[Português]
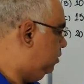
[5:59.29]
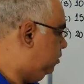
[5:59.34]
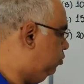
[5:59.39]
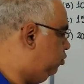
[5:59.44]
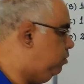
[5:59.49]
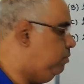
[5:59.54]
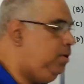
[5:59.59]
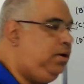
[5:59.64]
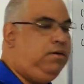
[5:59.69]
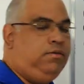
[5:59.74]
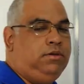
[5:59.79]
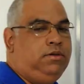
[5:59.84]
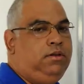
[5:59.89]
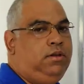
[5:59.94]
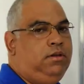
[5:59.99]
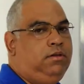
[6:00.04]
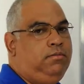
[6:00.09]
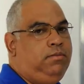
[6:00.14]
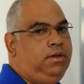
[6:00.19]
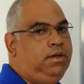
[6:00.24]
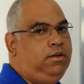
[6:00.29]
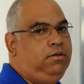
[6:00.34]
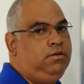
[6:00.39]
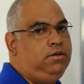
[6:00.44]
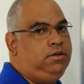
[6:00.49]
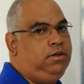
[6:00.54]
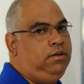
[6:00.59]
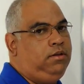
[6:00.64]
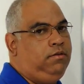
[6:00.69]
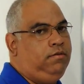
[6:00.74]
sumir com esse
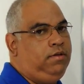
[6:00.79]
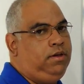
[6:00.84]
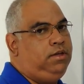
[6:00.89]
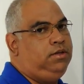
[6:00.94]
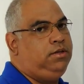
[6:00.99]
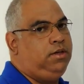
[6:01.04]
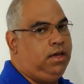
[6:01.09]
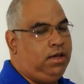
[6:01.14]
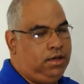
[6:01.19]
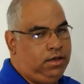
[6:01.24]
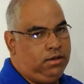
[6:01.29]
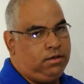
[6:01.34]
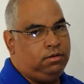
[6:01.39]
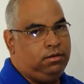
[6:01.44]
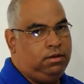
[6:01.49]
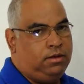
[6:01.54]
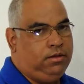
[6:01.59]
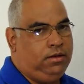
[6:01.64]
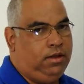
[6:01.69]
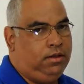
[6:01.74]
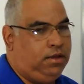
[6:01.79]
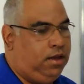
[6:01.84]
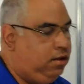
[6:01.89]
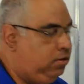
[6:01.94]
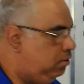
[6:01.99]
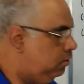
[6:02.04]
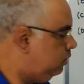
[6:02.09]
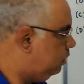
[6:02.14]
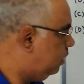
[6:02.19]
denominador 120 aí, tentar